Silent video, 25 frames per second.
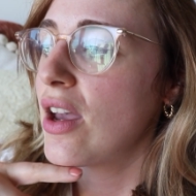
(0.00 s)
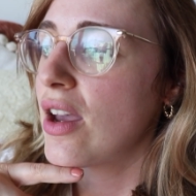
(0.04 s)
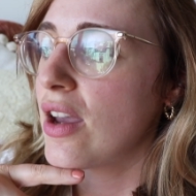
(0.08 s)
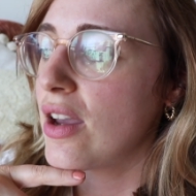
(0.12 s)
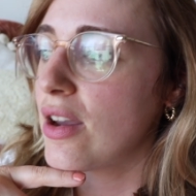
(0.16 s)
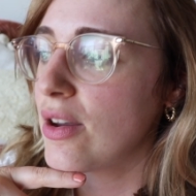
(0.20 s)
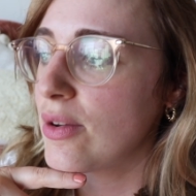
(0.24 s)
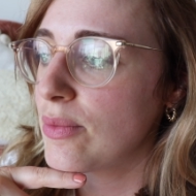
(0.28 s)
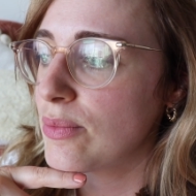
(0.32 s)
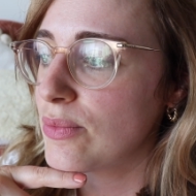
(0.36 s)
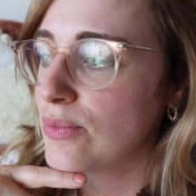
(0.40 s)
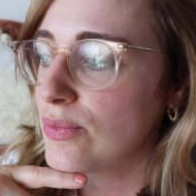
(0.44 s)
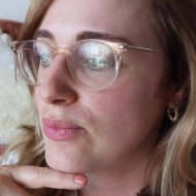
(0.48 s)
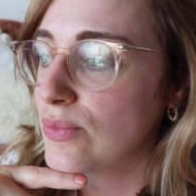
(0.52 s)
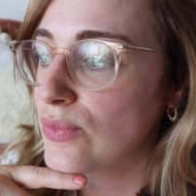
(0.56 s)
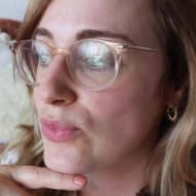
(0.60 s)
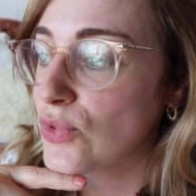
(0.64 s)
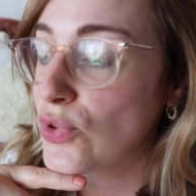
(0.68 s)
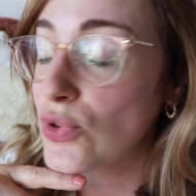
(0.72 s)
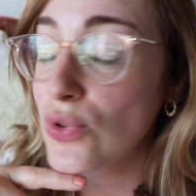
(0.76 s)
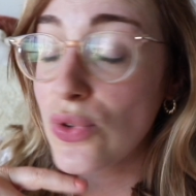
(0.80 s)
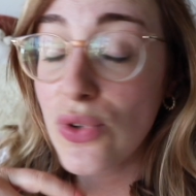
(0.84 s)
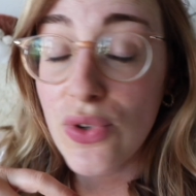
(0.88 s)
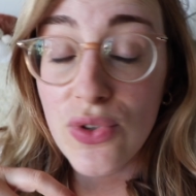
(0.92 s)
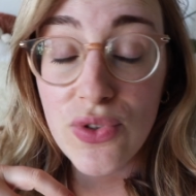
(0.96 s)
euh,
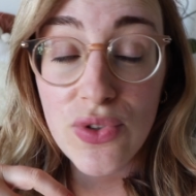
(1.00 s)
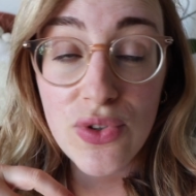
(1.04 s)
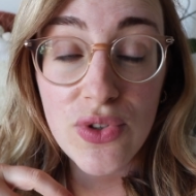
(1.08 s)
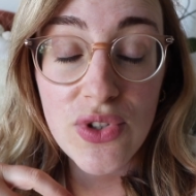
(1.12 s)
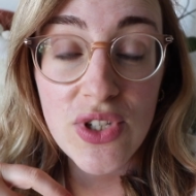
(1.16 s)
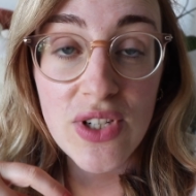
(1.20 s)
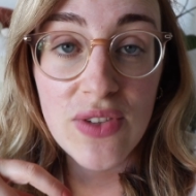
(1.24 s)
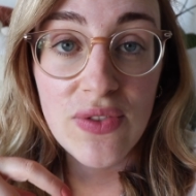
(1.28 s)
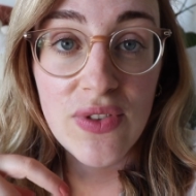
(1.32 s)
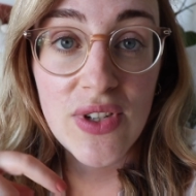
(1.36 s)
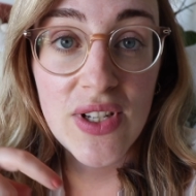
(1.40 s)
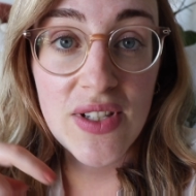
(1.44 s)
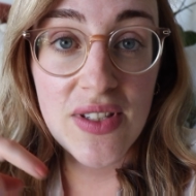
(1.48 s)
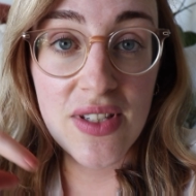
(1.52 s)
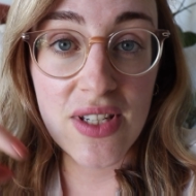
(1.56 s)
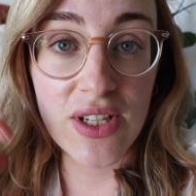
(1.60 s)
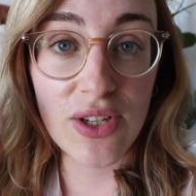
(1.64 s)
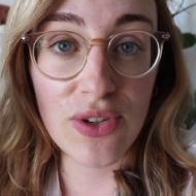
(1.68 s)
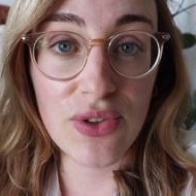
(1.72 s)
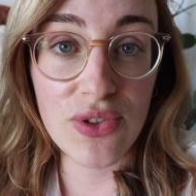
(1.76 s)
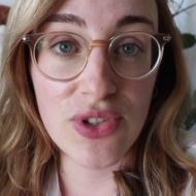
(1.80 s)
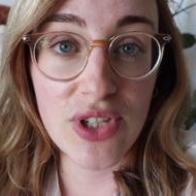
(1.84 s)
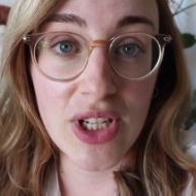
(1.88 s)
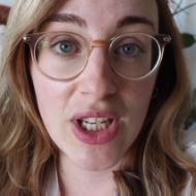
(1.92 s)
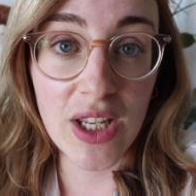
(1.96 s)
donc ce que j'ai fait c'est
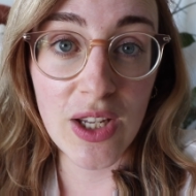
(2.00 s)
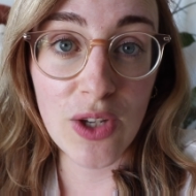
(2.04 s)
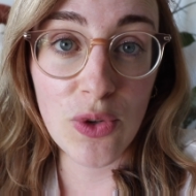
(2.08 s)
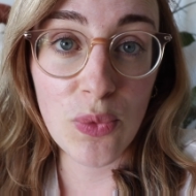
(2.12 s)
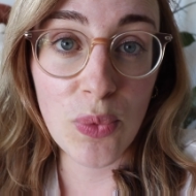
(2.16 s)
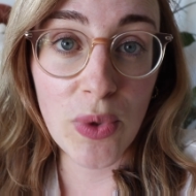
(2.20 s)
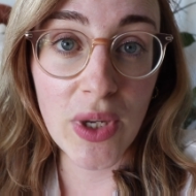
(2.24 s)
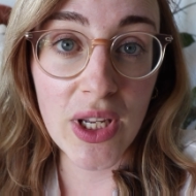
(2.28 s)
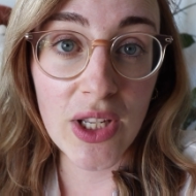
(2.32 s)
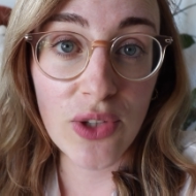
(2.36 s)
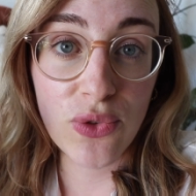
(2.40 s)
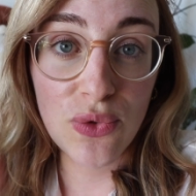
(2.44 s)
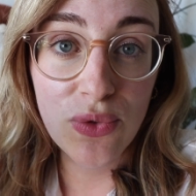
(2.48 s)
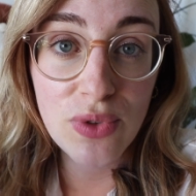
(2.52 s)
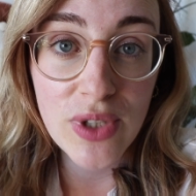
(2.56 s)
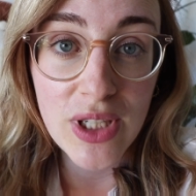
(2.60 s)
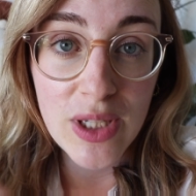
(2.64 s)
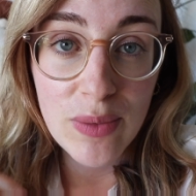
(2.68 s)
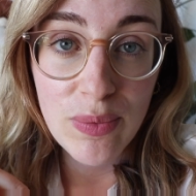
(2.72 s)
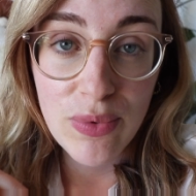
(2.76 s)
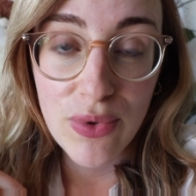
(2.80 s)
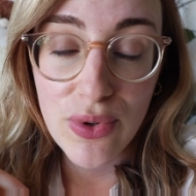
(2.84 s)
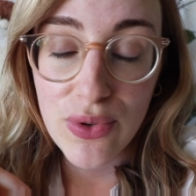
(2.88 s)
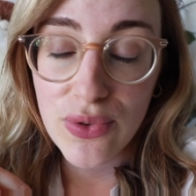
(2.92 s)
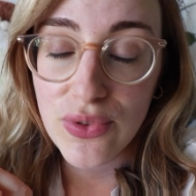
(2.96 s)
que j'ai récupéré toutes
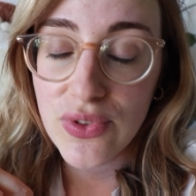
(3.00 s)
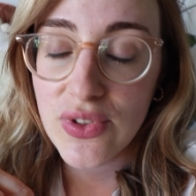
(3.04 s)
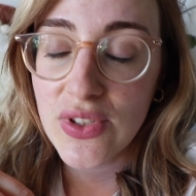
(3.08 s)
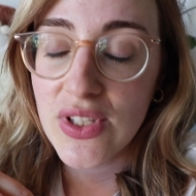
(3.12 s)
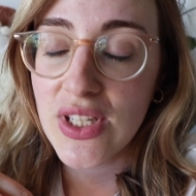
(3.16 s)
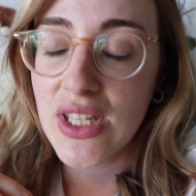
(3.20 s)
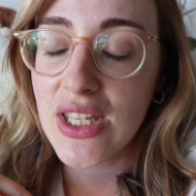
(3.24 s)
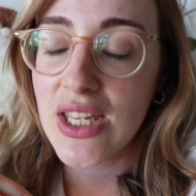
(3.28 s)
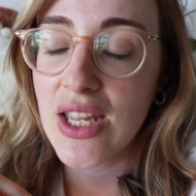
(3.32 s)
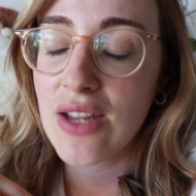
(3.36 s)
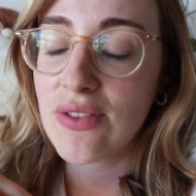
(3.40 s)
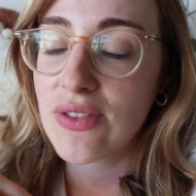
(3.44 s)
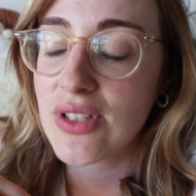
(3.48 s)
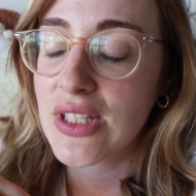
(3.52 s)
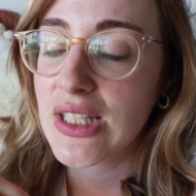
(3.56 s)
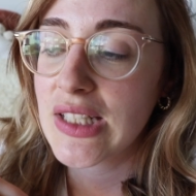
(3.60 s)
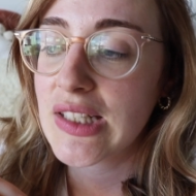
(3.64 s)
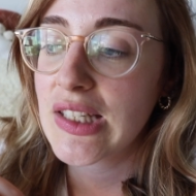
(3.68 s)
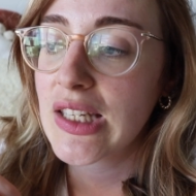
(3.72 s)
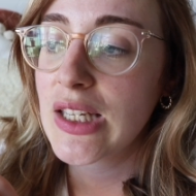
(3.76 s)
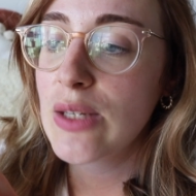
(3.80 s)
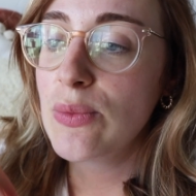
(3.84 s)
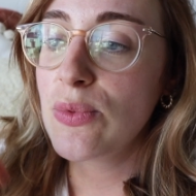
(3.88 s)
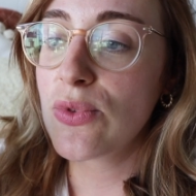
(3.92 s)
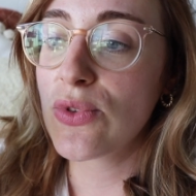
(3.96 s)
les plantes qui avaient des
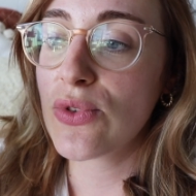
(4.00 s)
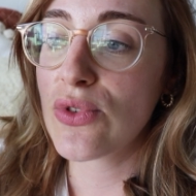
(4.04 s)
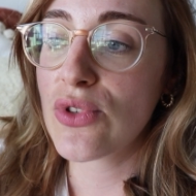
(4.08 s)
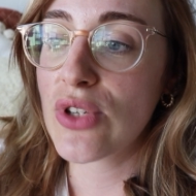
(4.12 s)
trips,